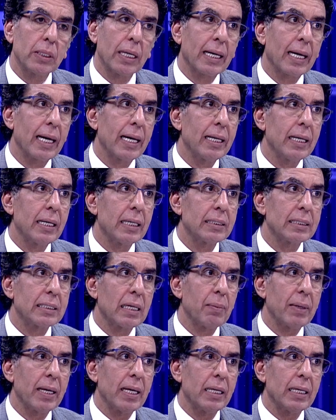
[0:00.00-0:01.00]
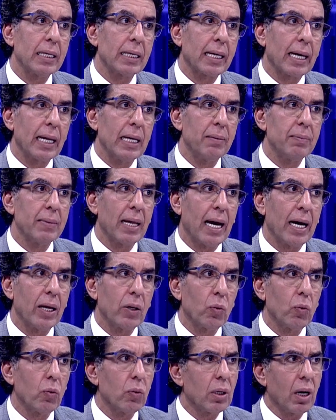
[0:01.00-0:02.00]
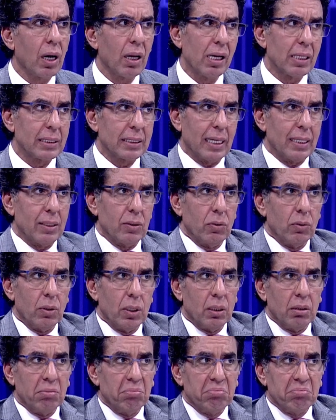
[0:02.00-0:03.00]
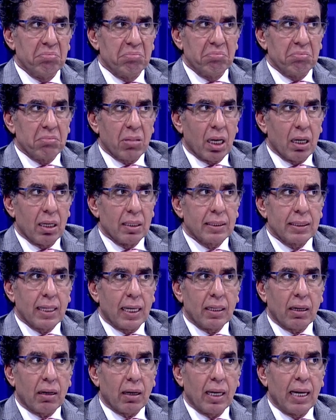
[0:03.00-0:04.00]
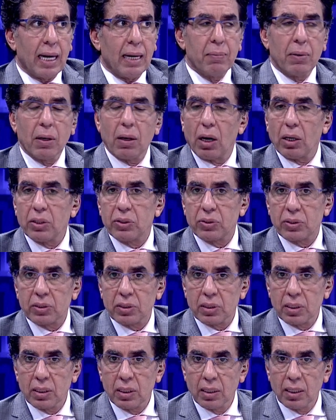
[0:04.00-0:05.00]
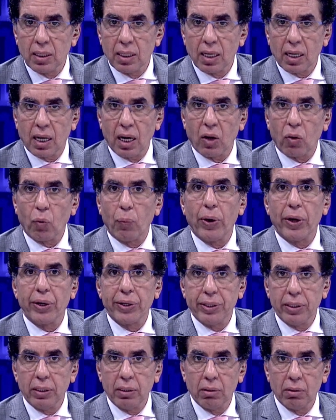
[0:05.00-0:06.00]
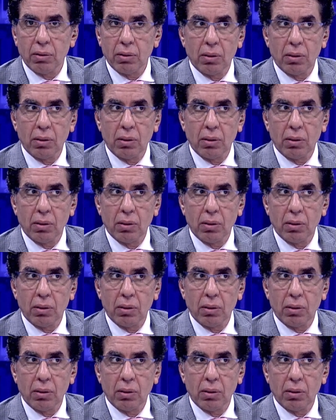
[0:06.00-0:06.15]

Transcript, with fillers: ده كان زمان اتكلمنا عنه خلاص يعني هو خلاص يعني الراجل هيعمل قطر كهربائي